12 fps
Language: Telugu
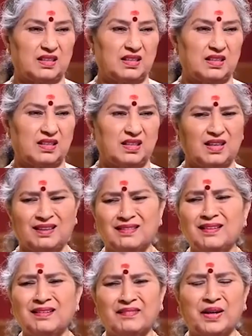అమ్మ అంటే
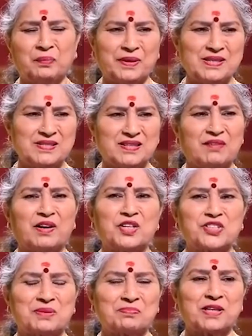ఎందుకు వాళ్ళు పిలిస్తే
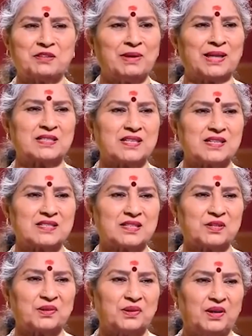వాళ్ళు చెప్తారు మనం
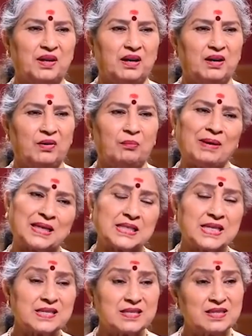చేస్తాం మనం
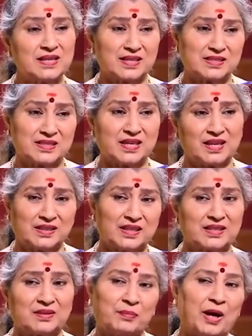చేసింది నచ్చితే అదే
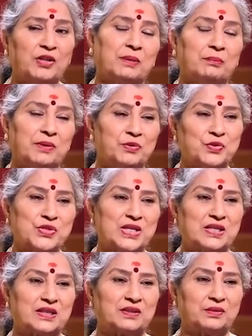బాగుందమ్మా
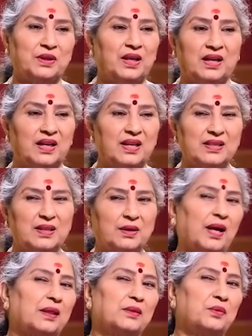ఉంచంటారు
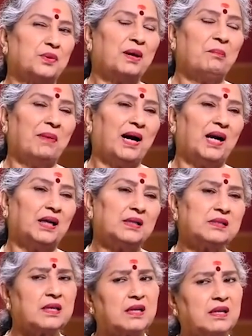లేదనుక అంత వద్దమ్మా అంటే
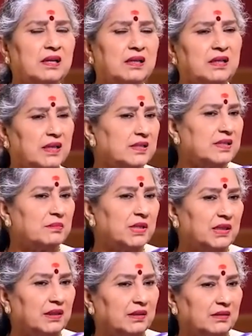సరే నన్ను ఏం
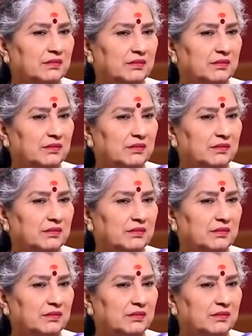చేయమంటా